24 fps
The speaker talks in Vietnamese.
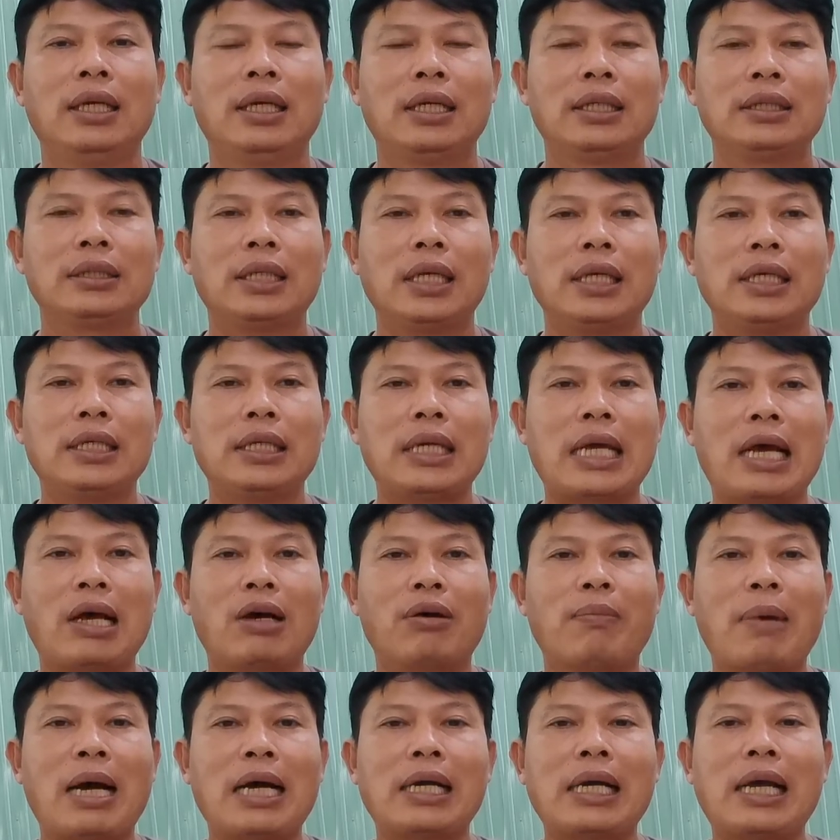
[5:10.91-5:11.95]
Chị nào
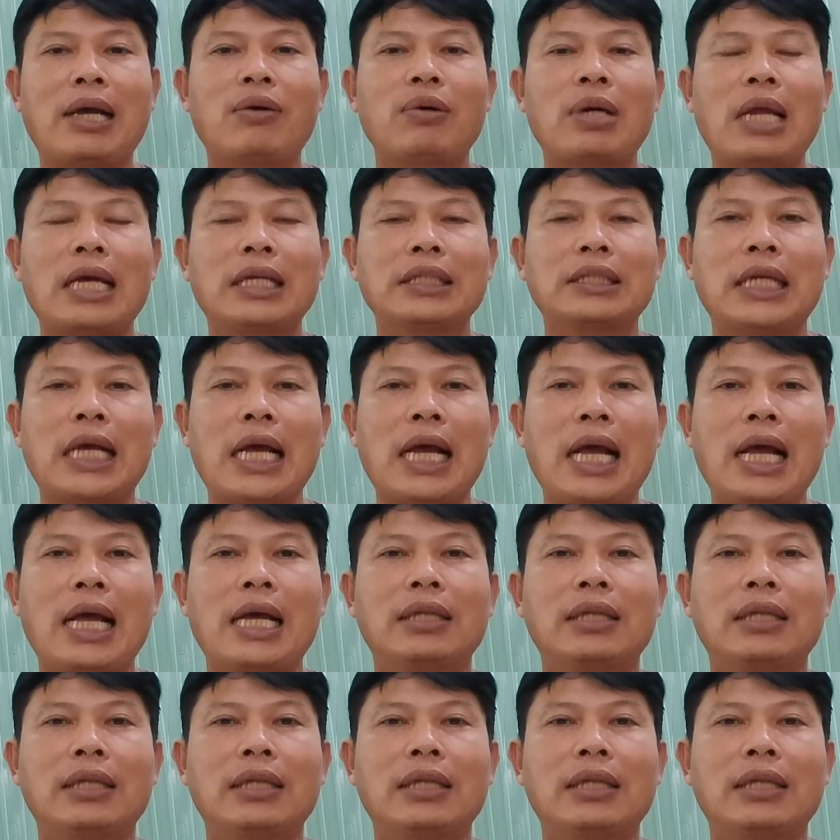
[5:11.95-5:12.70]
bận áo lan xa,